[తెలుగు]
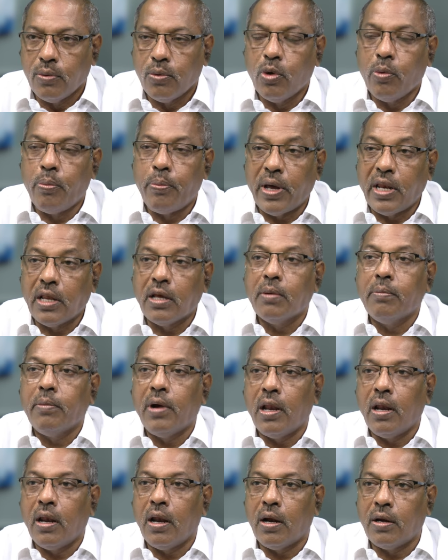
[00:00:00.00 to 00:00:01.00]
ఓ పనికి
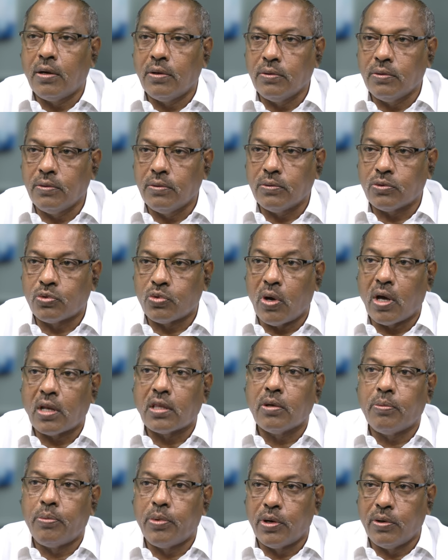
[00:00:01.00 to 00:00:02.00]
మాలినాడు
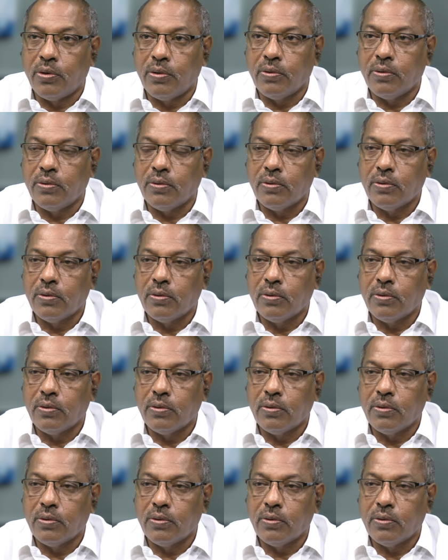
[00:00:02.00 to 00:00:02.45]
స్వార్థపరుడు